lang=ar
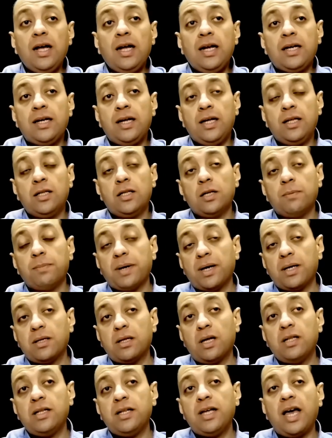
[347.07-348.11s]
لان
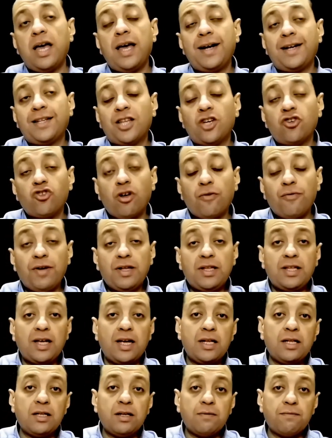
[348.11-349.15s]
بريطانيا اكتشفت
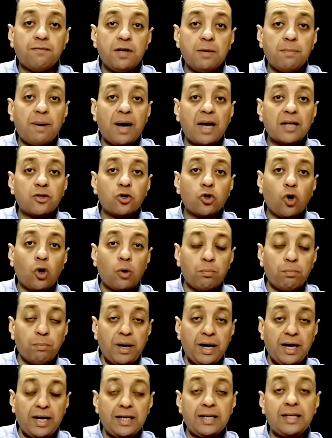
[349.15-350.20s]
ان في بعض
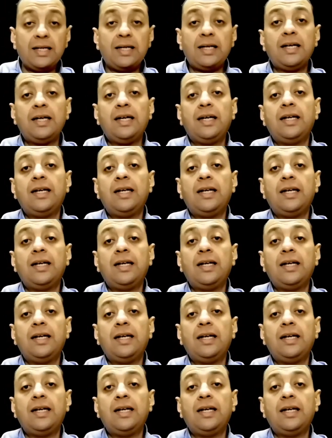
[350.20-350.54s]
العمال